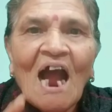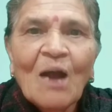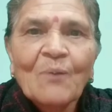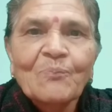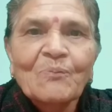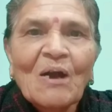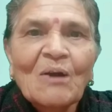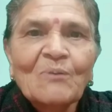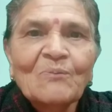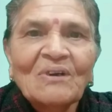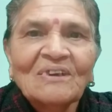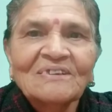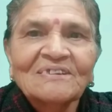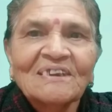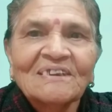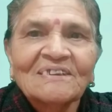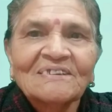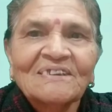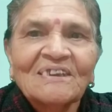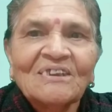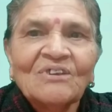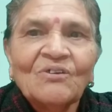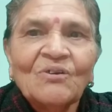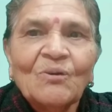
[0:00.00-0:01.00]
आप कमा
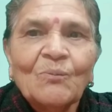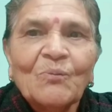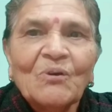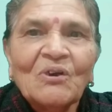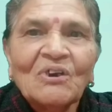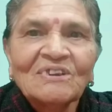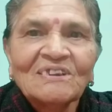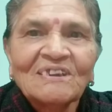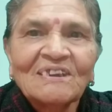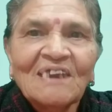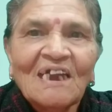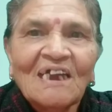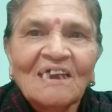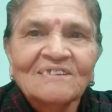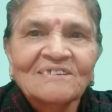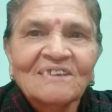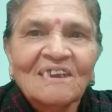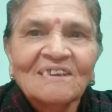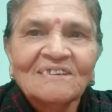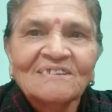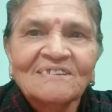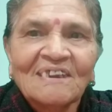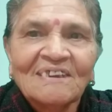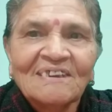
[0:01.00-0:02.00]
सकते हो बहुत ही
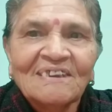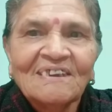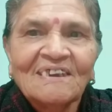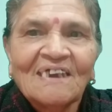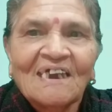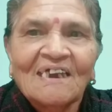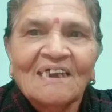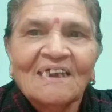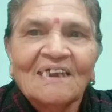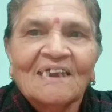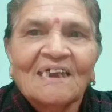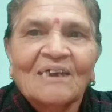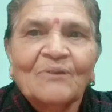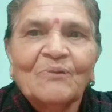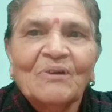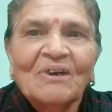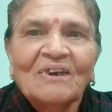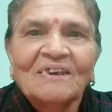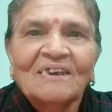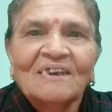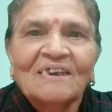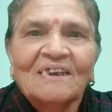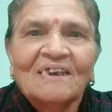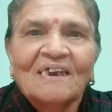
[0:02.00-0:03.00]
आसान तरीका है
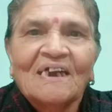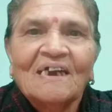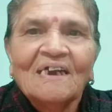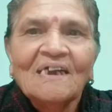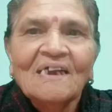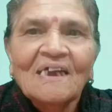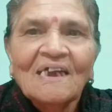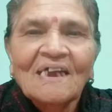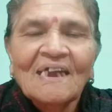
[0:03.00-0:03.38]
कमाने का